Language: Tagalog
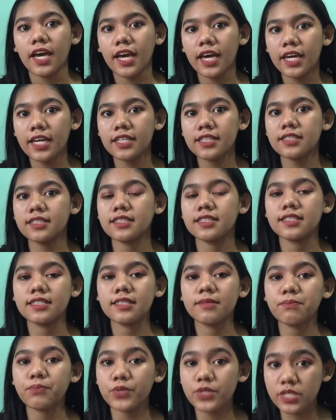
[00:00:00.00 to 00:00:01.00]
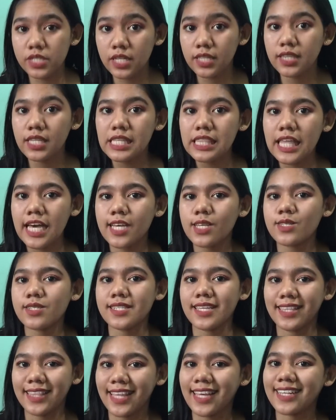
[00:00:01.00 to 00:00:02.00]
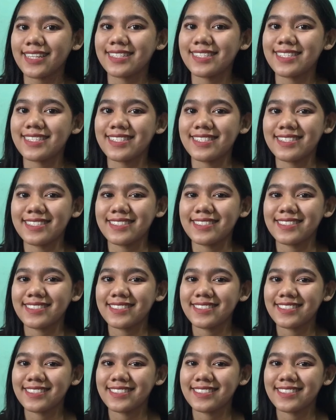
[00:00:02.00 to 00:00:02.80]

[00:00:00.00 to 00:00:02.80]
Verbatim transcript: And proceed na tayo sa next.